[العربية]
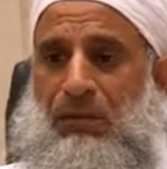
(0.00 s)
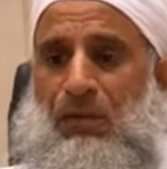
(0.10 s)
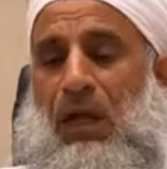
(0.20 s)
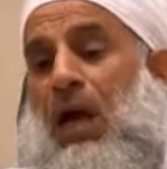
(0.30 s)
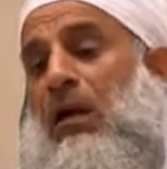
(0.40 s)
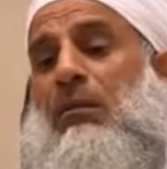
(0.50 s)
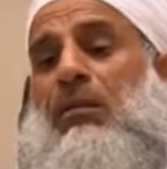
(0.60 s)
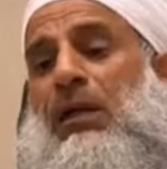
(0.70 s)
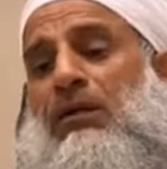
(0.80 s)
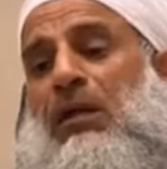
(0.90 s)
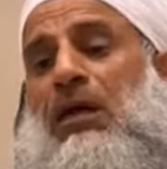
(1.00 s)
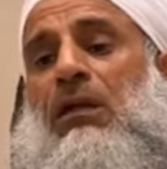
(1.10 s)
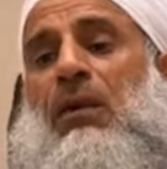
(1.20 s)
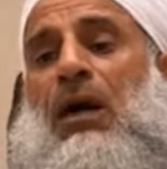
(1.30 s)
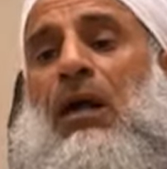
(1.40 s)
والحاكم البريطاني
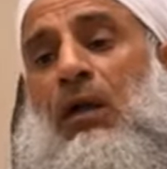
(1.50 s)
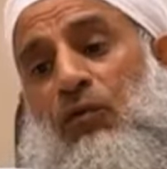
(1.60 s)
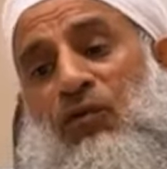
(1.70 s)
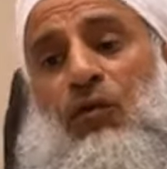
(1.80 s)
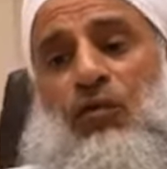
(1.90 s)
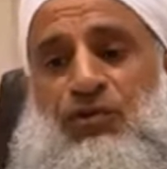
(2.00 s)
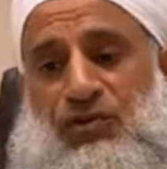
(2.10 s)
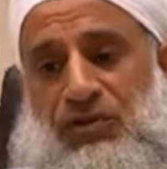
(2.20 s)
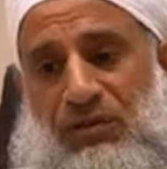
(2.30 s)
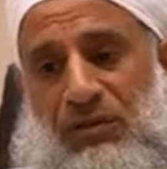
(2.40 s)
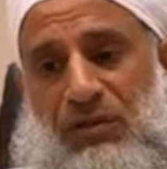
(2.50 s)
مقره في القدس